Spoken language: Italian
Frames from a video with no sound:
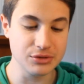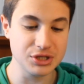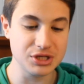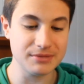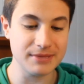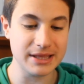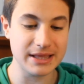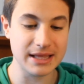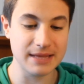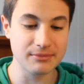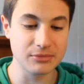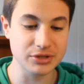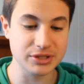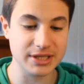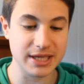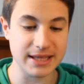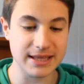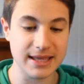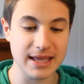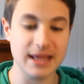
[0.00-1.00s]
lui ci mette il
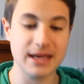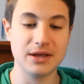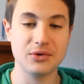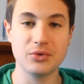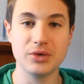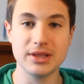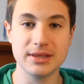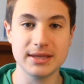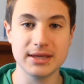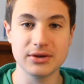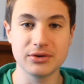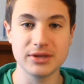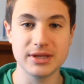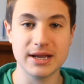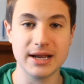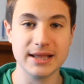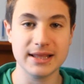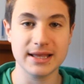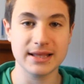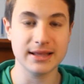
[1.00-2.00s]
moschettiere, quindi io
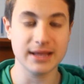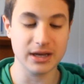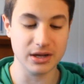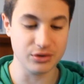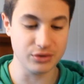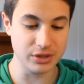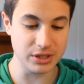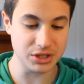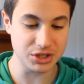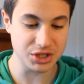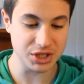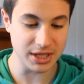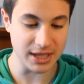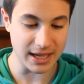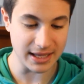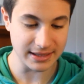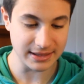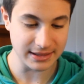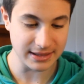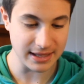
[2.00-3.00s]
direi di andare con il
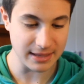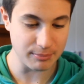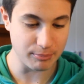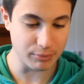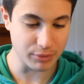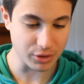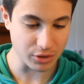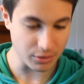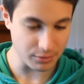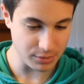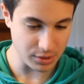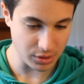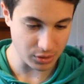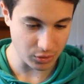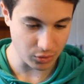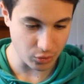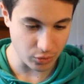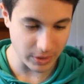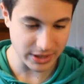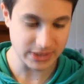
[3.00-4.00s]
gigante proprio
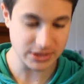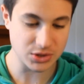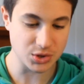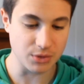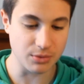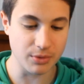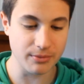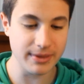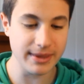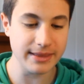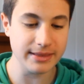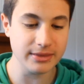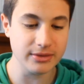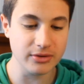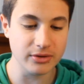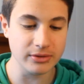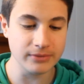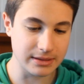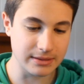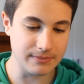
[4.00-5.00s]
in questo
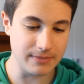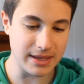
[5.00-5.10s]
momento.